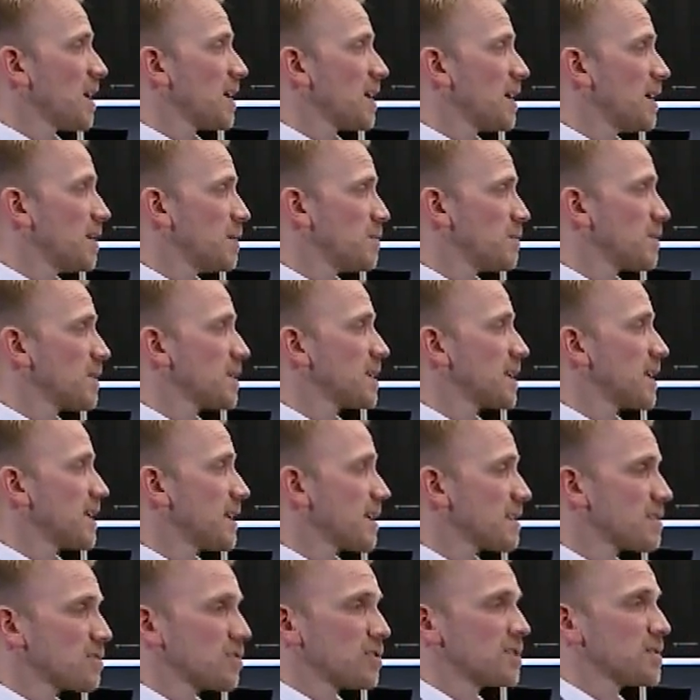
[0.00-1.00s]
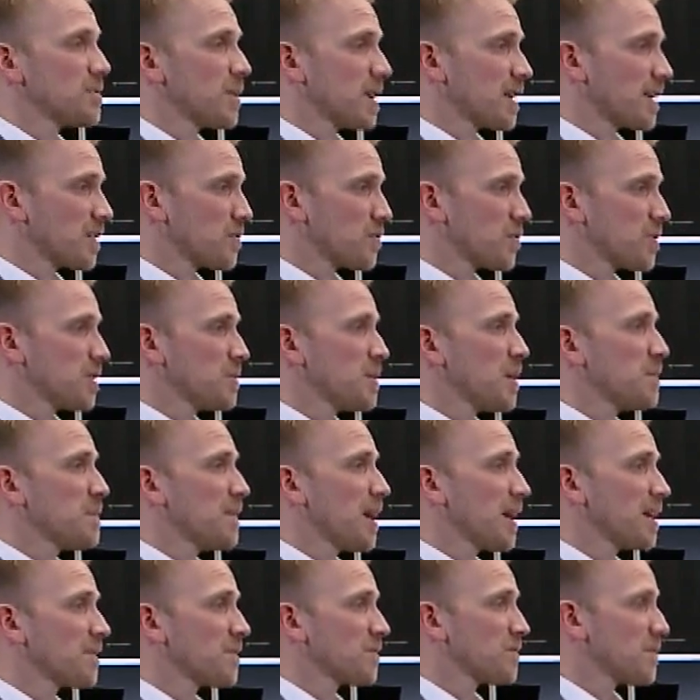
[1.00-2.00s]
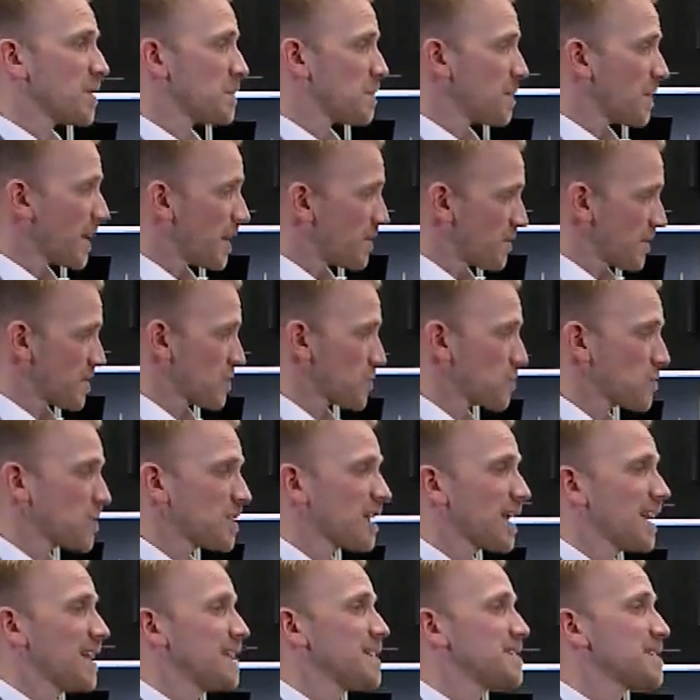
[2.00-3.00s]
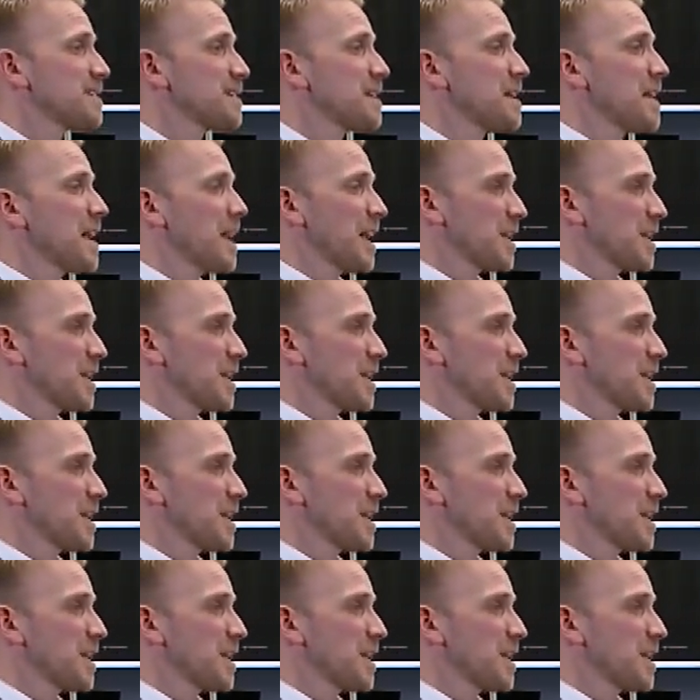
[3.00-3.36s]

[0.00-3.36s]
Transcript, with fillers: Ähm, denn das sollte man natürlich immer machen, wenn etwas unklar ist,